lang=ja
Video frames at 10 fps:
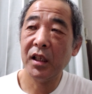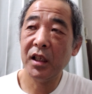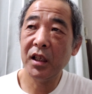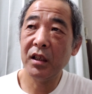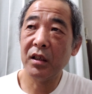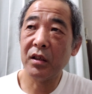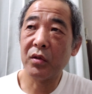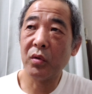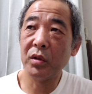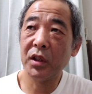に、
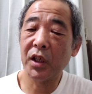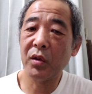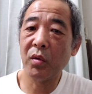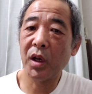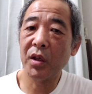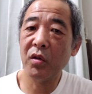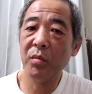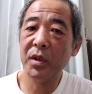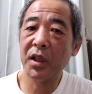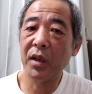そんな人影
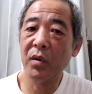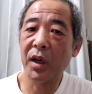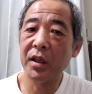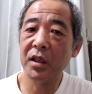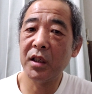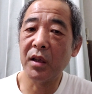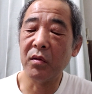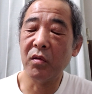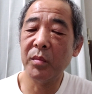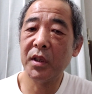を見たよ、歩いて
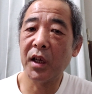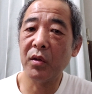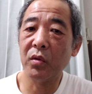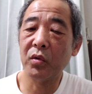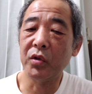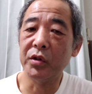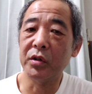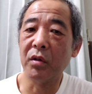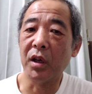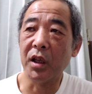るのを見たよとい
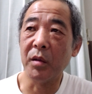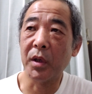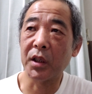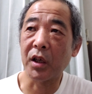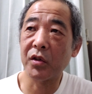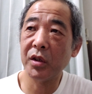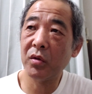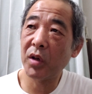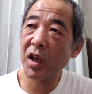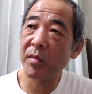う人はね、まあ
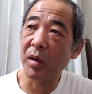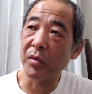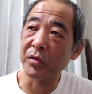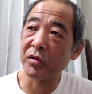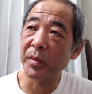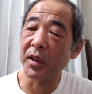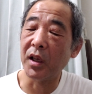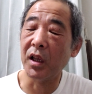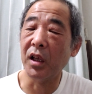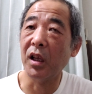タクシードライバーも含め
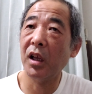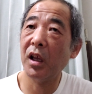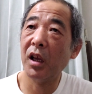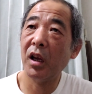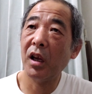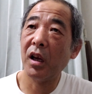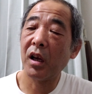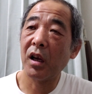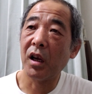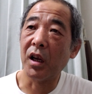てね、
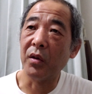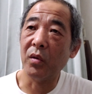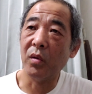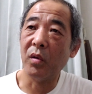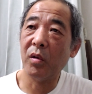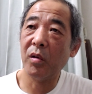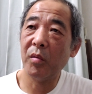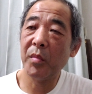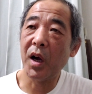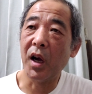あの、
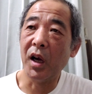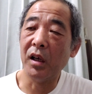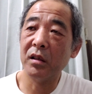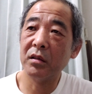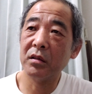まあ、